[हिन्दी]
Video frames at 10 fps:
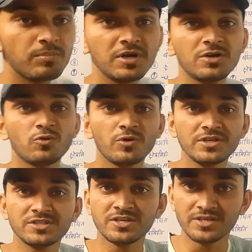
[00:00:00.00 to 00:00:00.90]
कंप्लीट
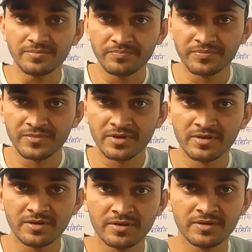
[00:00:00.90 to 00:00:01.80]
होने चाहिए
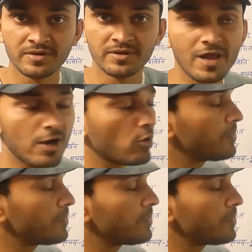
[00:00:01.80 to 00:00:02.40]
पहला